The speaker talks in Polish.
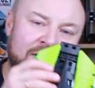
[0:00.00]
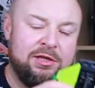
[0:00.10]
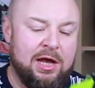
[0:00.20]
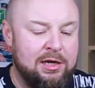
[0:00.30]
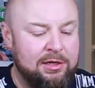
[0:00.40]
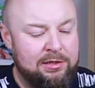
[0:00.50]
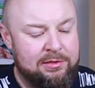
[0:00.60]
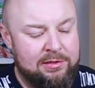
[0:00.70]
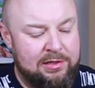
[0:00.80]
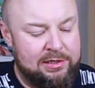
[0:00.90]
Italii,
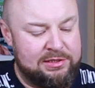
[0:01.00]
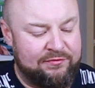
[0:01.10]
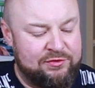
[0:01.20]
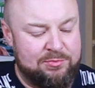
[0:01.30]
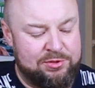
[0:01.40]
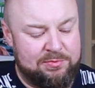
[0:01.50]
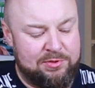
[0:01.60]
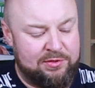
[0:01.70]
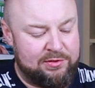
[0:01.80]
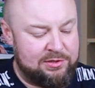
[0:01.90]
ale zawsze
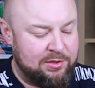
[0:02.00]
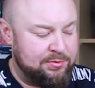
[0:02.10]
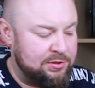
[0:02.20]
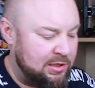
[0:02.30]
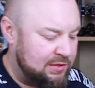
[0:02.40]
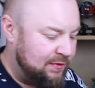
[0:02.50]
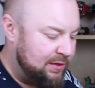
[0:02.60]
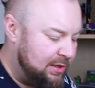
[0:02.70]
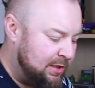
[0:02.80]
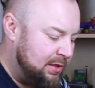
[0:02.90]
możemy zrobić tak
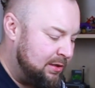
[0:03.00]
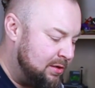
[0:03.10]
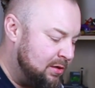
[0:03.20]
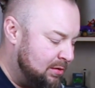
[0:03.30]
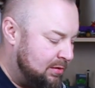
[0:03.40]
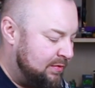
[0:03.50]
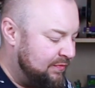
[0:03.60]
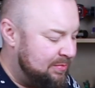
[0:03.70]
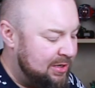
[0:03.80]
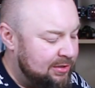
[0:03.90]
zwany jeden kolor
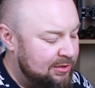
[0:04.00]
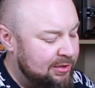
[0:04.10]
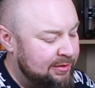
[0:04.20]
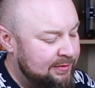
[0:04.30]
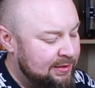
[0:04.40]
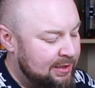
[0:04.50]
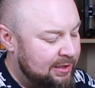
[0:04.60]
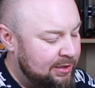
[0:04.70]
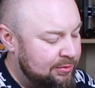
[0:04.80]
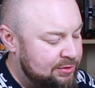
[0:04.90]
wymienny
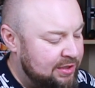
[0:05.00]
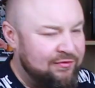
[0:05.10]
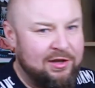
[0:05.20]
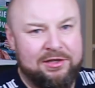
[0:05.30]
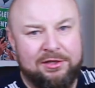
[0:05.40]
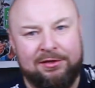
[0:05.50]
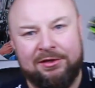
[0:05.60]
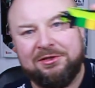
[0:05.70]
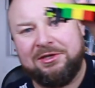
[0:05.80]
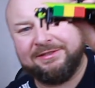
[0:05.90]
i już te flagi
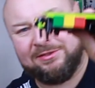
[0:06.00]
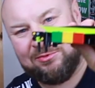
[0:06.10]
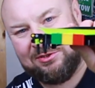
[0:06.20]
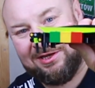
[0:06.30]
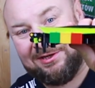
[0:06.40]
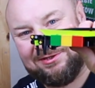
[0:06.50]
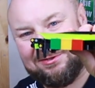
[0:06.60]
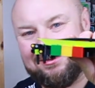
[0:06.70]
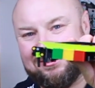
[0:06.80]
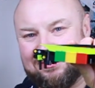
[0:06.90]
nie są Italii, tylko